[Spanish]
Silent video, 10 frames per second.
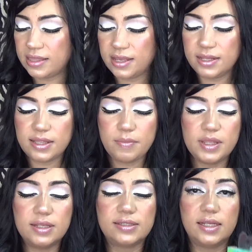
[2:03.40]
Adquirí
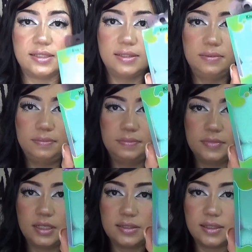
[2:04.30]
también estas,
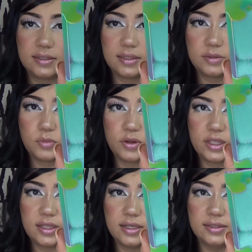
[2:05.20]
estas
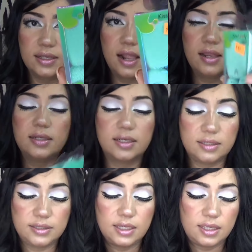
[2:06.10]
esponjitas
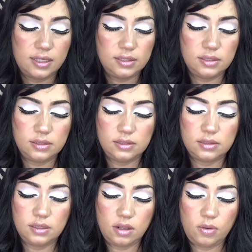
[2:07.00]
que dice
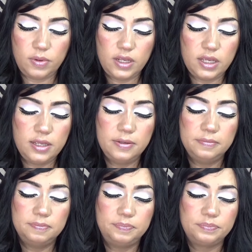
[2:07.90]
Kiss Lovely.
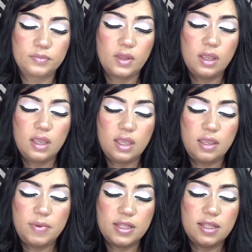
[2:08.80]

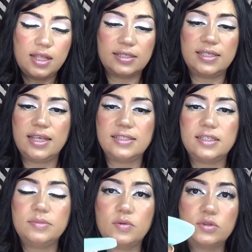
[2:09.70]
Y vienen así,
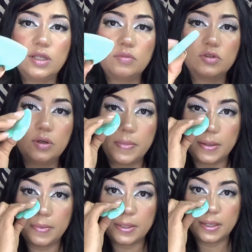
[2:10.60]
estas me gustan mucho
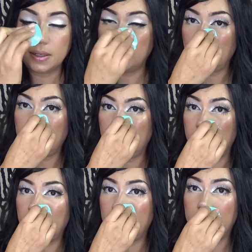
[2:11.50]
para aplicar
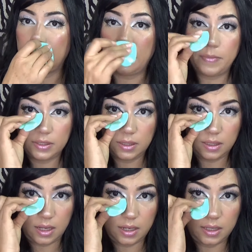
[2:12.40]
la, eh, esta
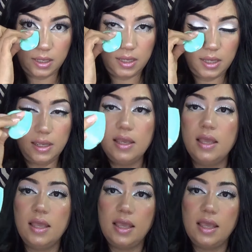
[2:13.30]
parte de aquí.